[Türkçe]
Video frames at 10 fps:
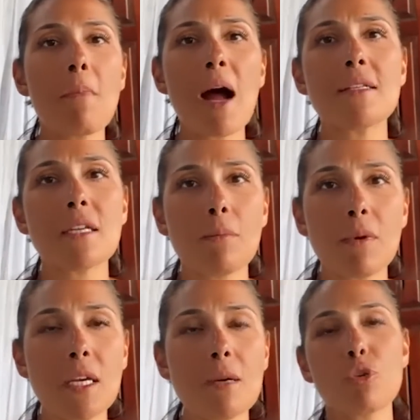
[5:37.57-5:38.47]
Mart
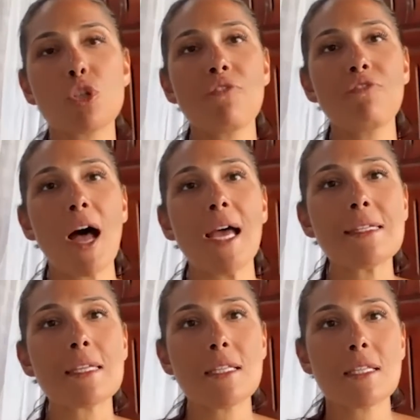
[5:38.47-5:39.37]
2023'te
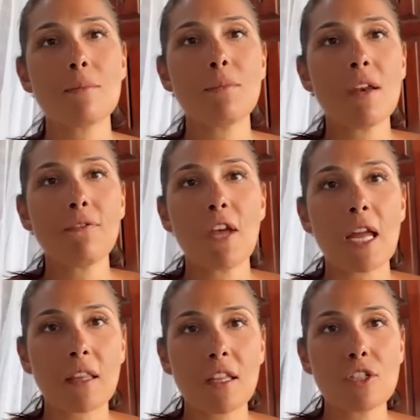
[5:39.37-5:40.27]
faiz indirimleri
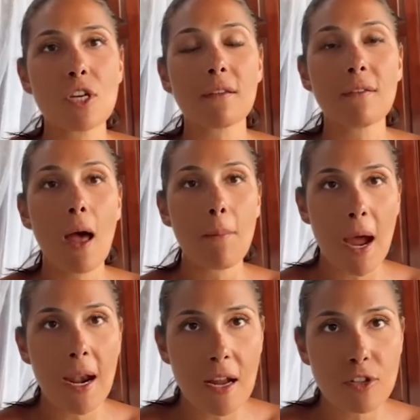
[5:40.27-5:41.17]
fiyatlanacak diye
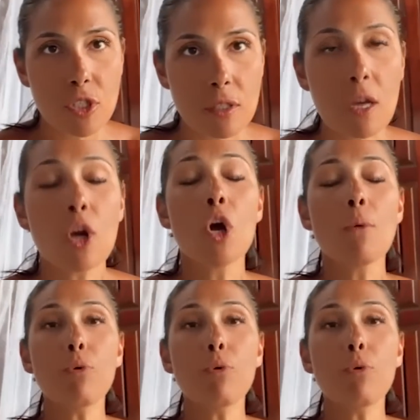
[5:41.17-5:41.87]
haberler çıktı.